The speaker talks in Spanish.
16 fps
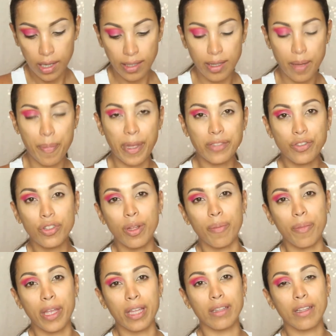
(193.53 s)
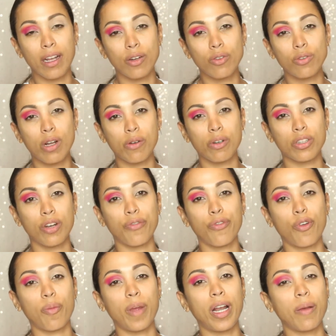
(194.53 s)
Este paso también de alguna u otra
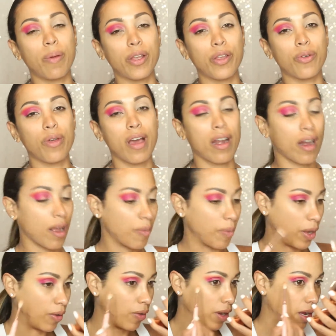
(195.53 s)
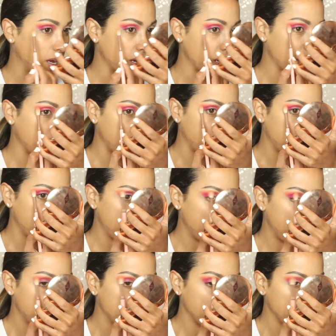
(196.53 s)
forma les va a ayudar a mejorar el
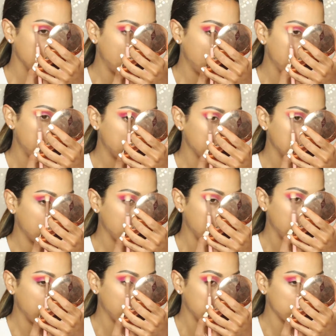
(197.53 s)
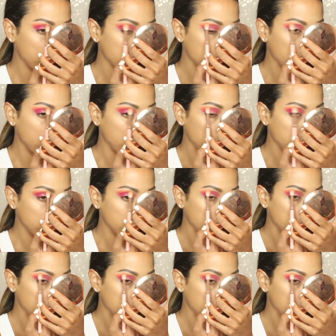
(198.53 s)
blending de la parte de arriba de sus ojos.